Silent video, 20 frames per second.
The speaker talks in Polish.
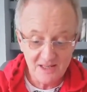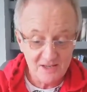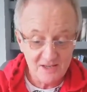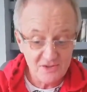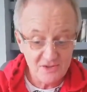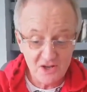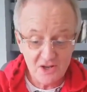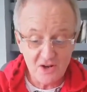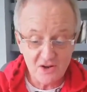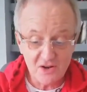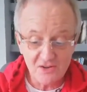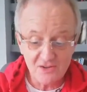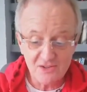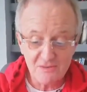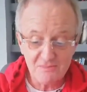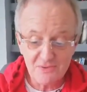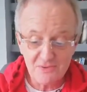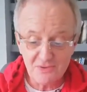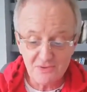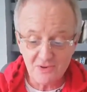Nikogo nie
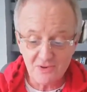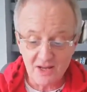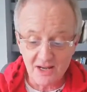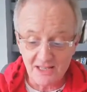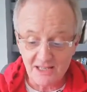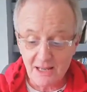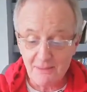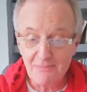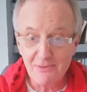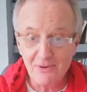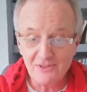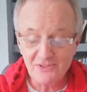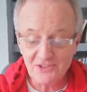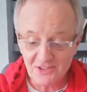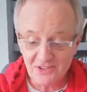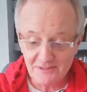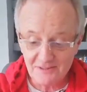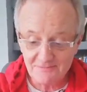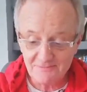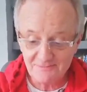było, ale na
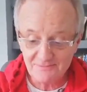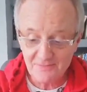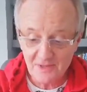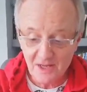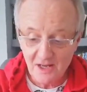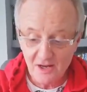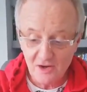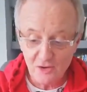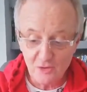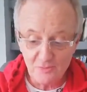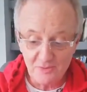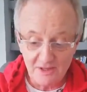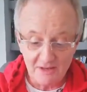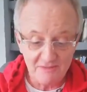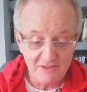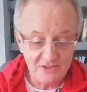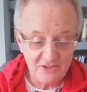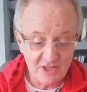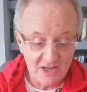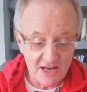płocie lub na
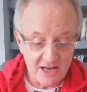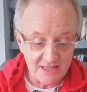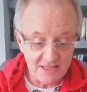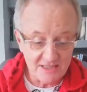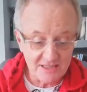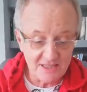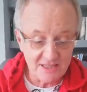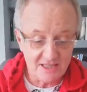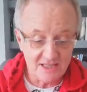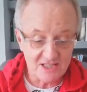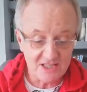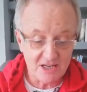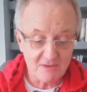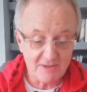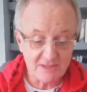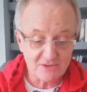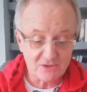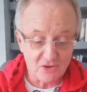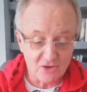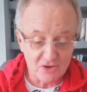wycieraczce leżała
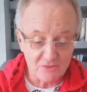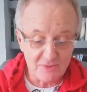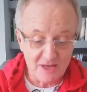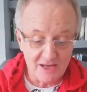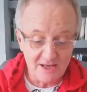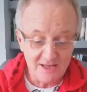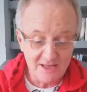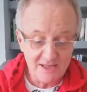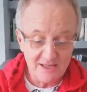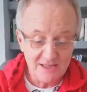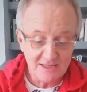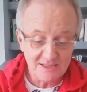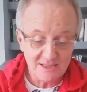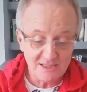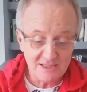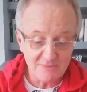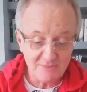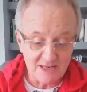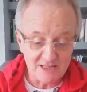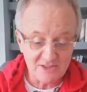torba ze
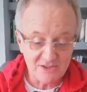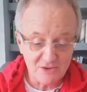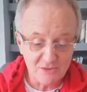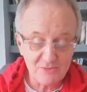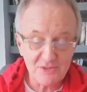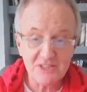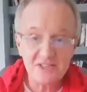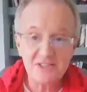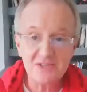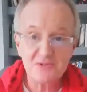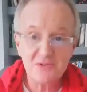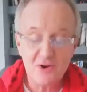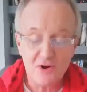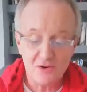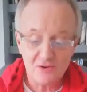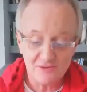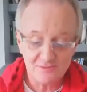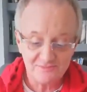smaczną przesyłką.